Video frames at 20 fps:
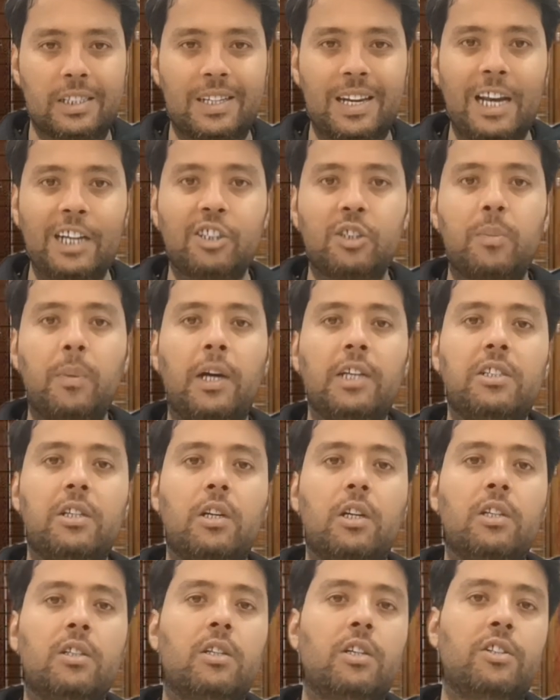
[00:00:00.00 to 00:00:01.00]
स्लैश
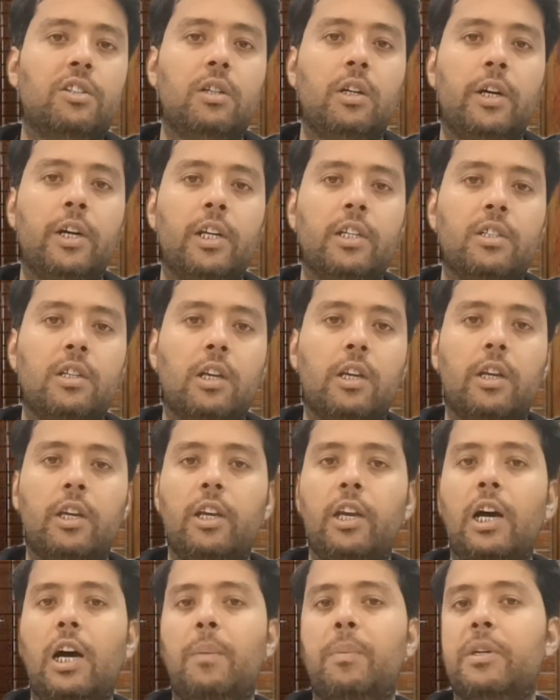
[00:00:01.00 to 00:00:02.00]
माजिन कंस्ट्रक्शन आइडियाज
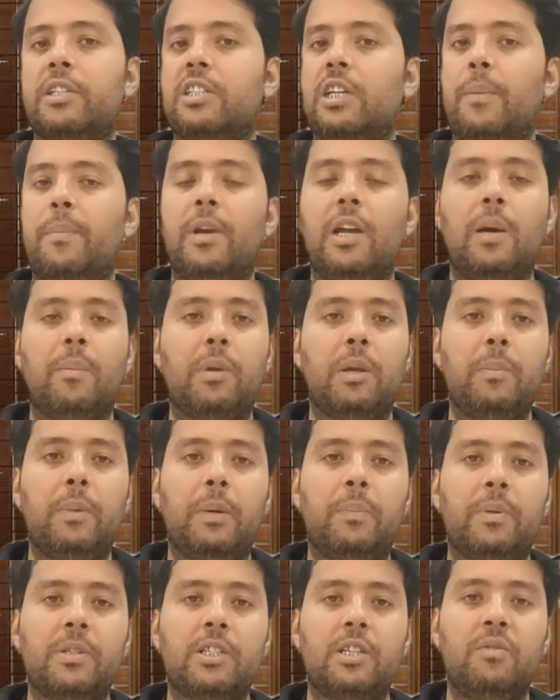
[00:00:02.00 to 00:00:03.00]
लिखेंगे आपके सामने आपकी
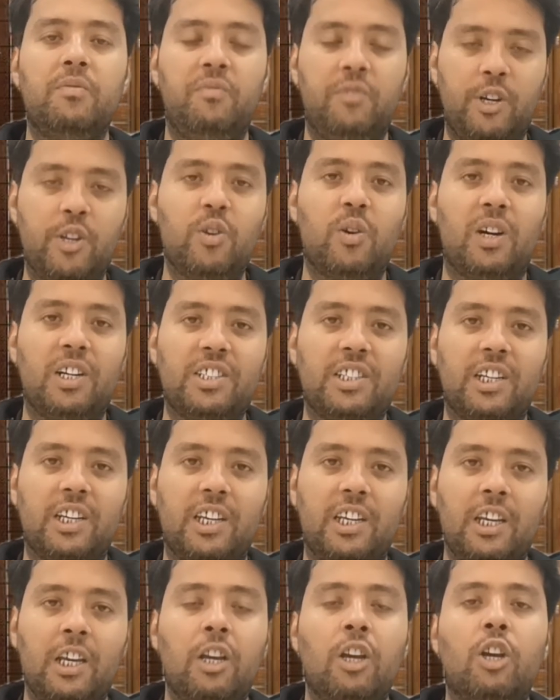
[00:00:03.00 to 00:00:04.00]
मनपसंद वीडियो आ
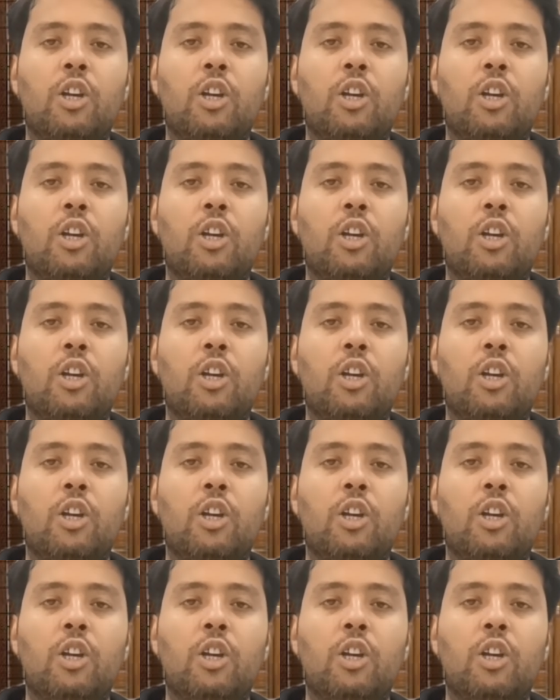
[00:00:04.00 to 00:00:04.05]
जाएगी